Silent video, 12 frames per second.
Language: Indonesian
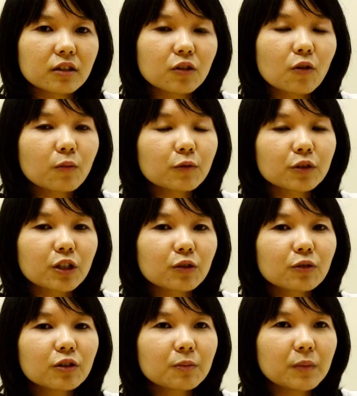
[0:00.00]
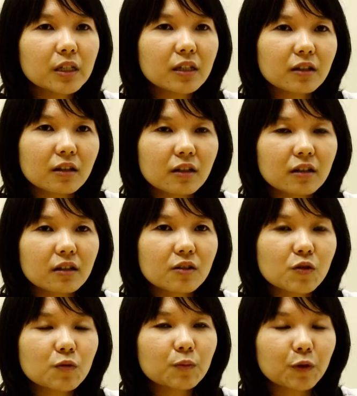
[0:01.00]
di komputer itu lebih
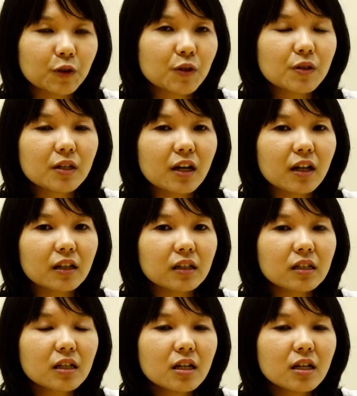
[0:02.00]
uh, support sekali.